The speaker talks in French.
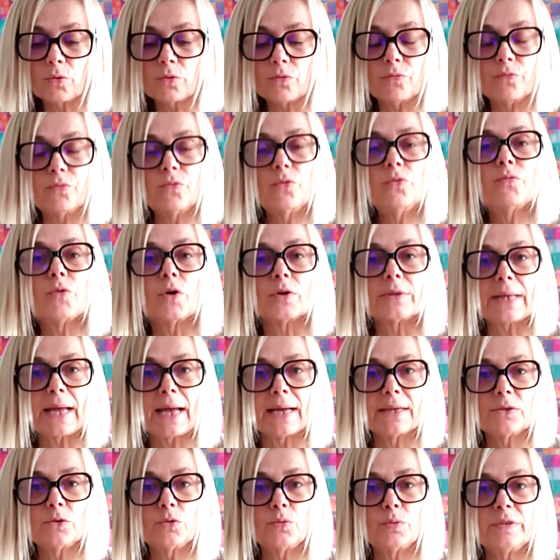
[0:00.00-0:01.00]
de vous votre
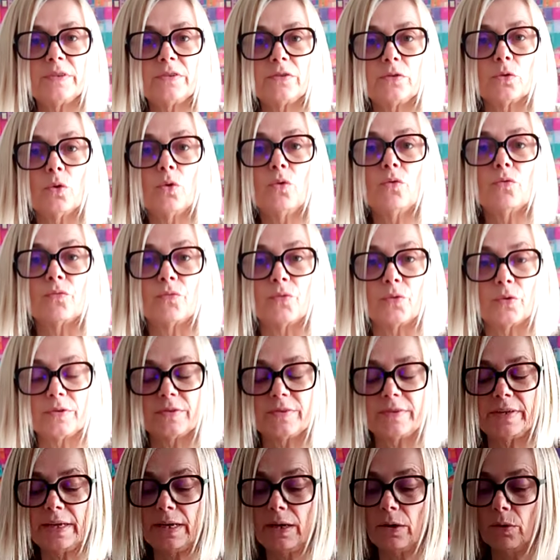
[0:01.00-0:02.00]
intuition, vos
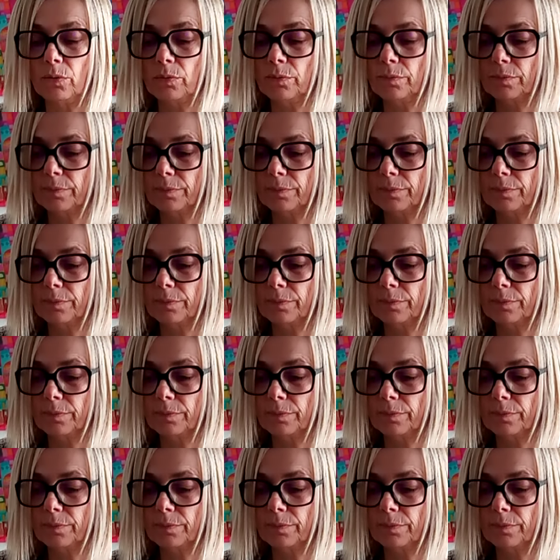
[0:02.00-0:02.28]
élans.